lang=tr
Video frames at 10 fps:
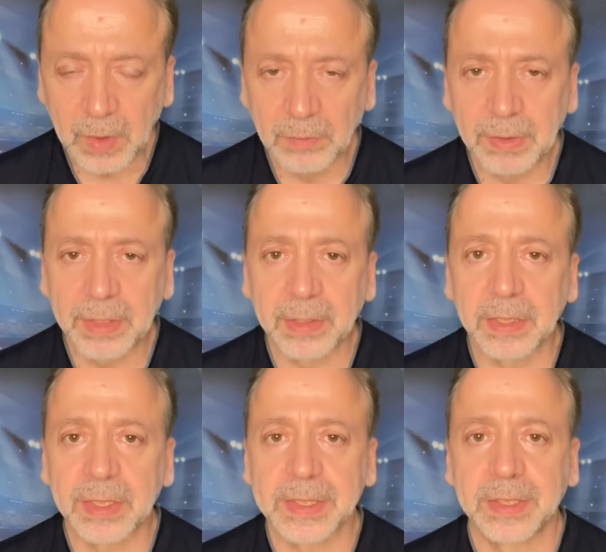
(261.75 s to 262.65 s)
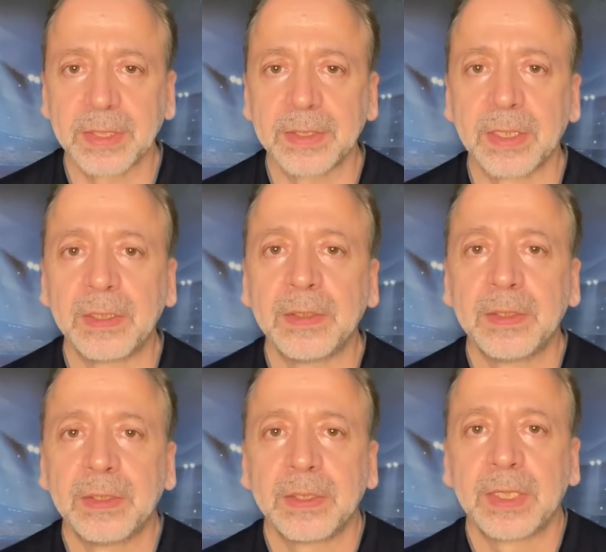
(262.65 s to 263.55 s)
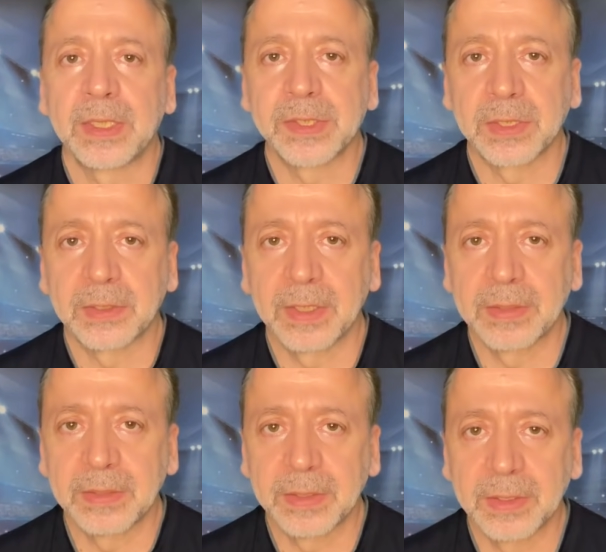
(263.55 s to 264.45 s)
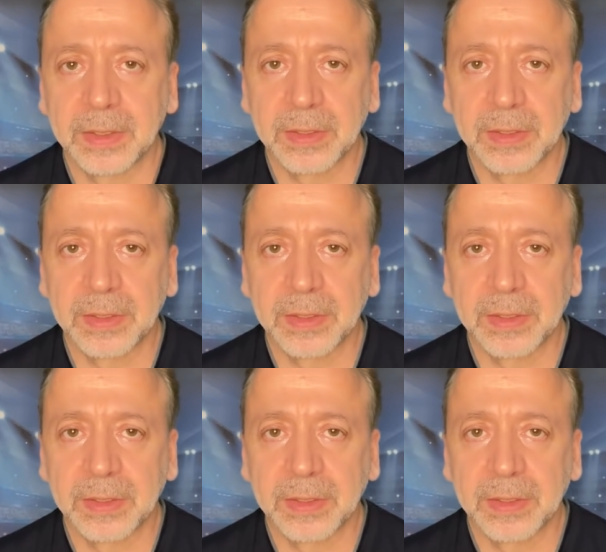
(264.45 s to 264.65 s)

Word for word: Ve Galatasaray'da gerçekten e,